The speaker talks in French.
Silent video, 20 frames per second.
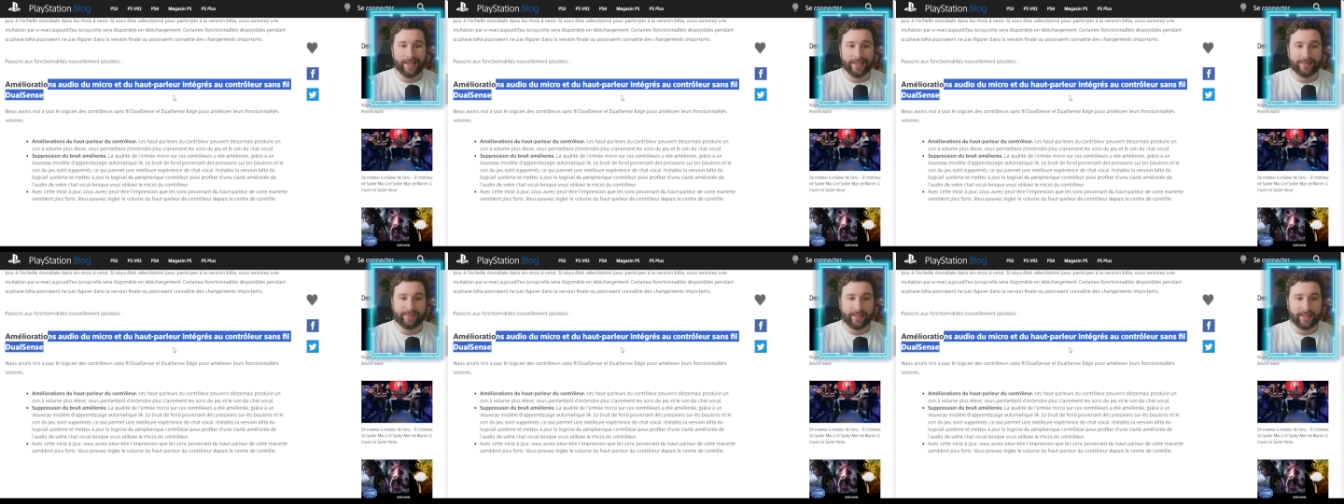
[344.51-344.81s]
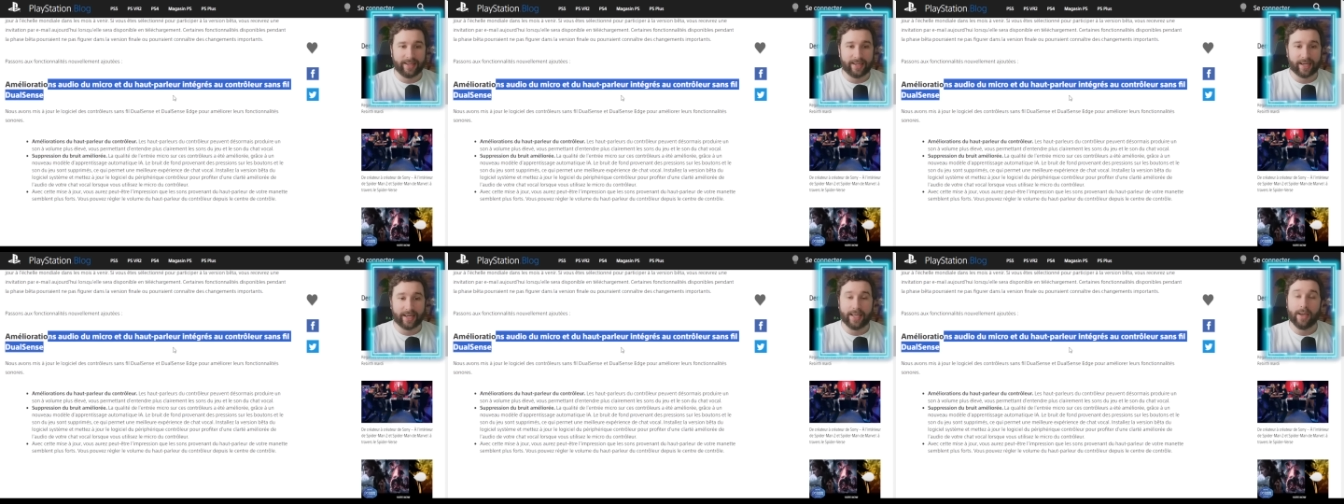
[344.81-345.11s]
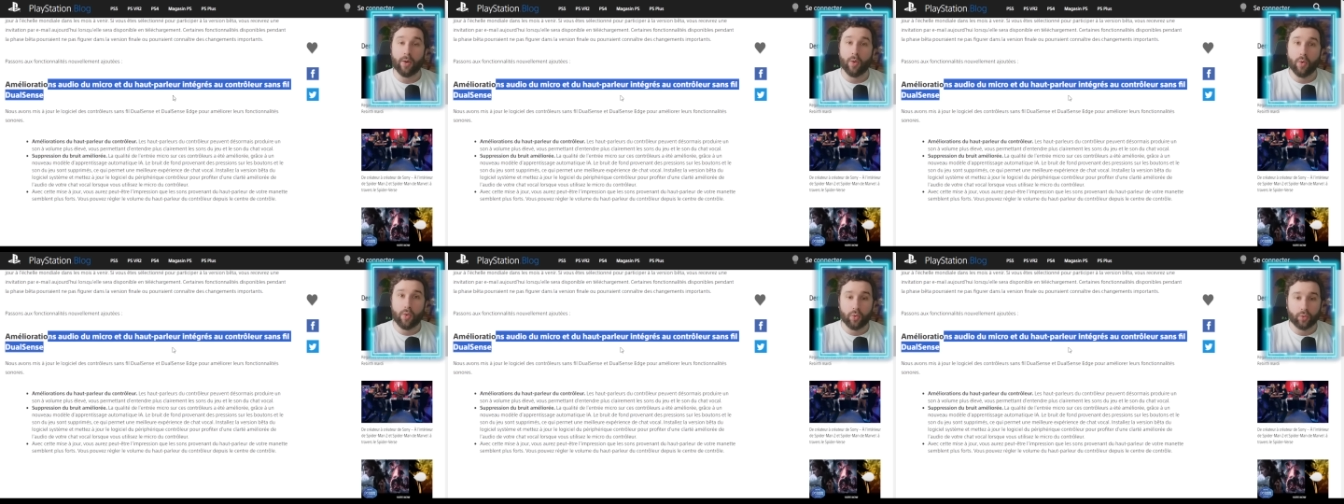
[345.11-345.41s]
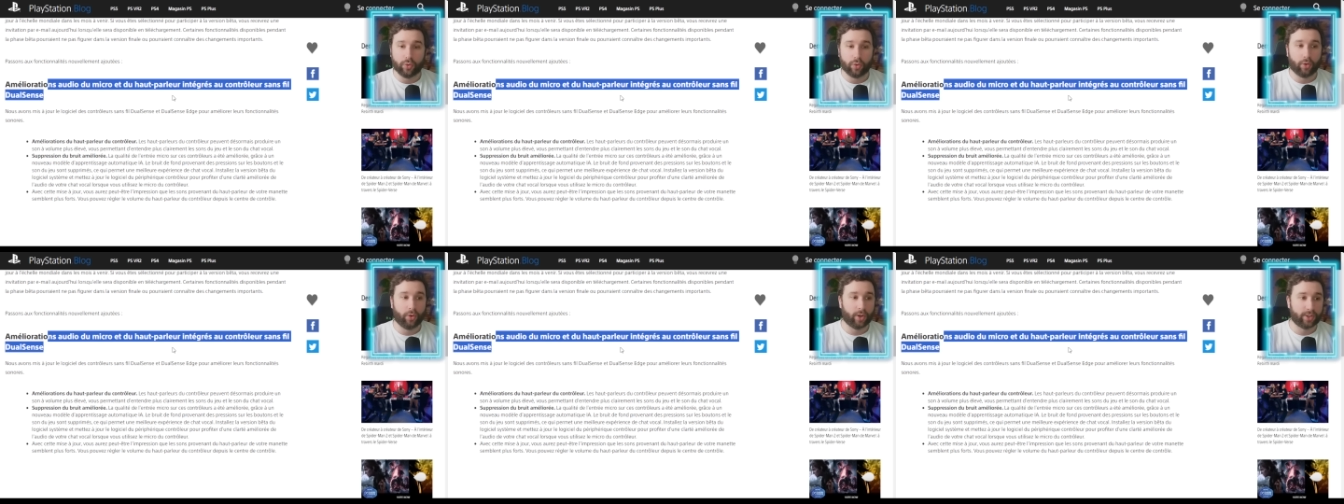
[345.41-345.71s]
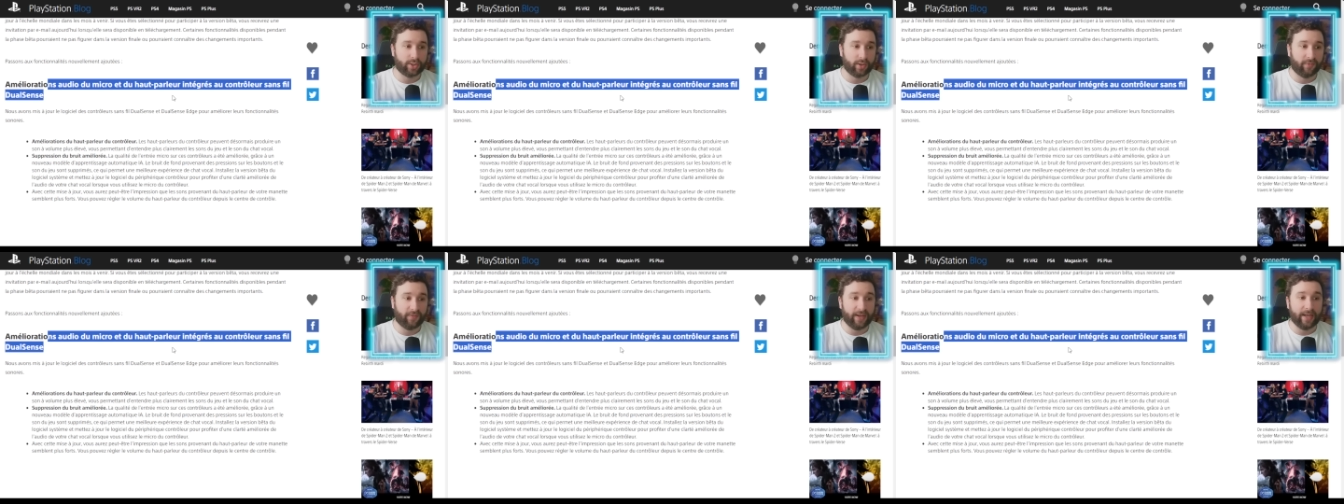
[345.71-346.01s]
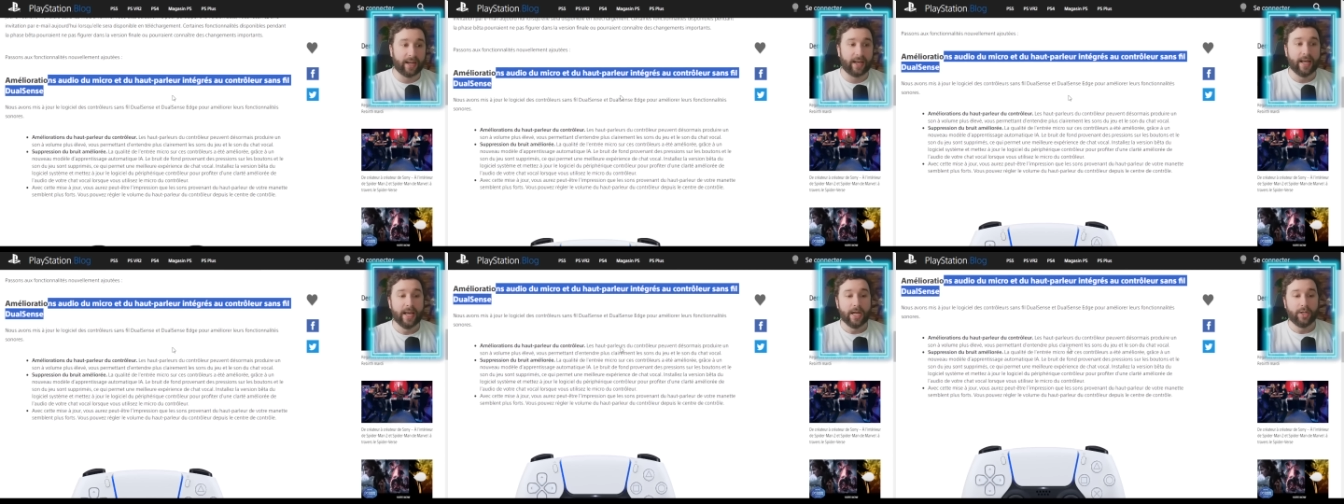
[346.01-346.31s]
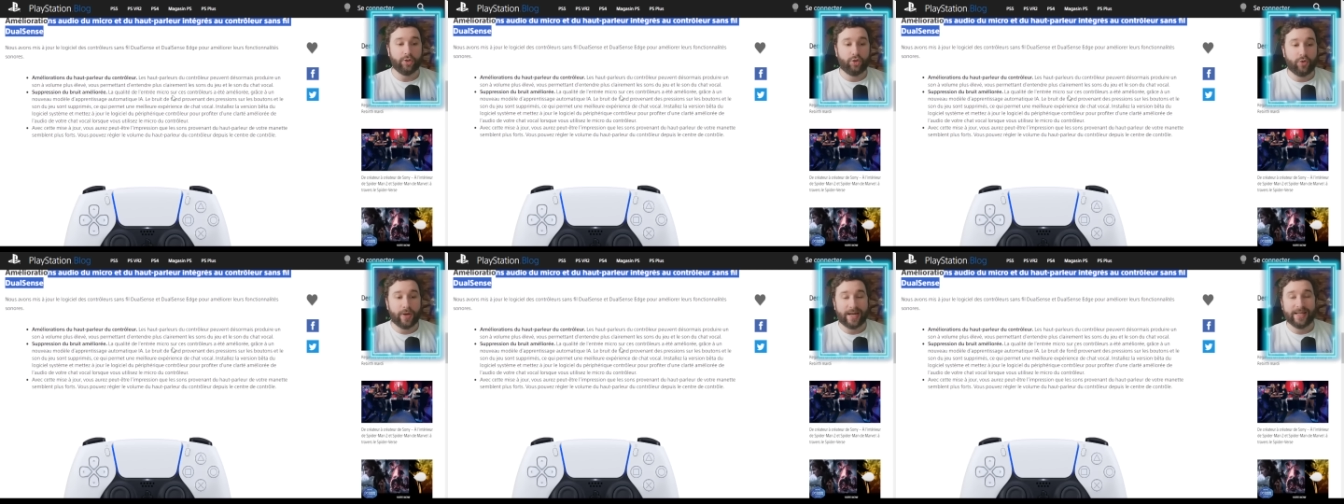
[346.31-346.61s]
intégré au contrôleur sans fil
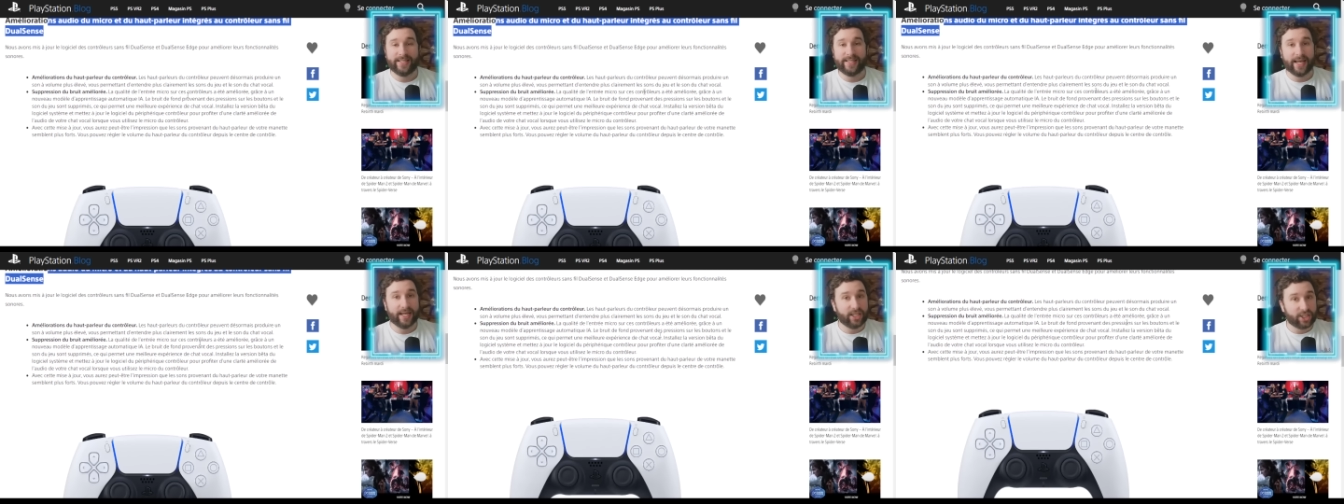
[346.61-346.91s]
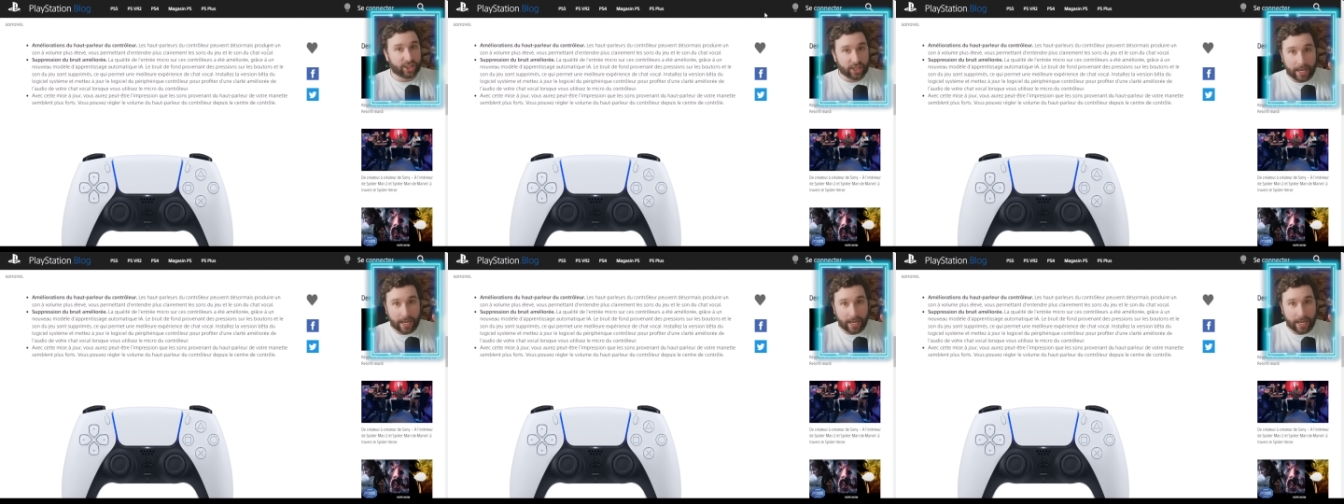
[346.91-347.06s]
DualSense.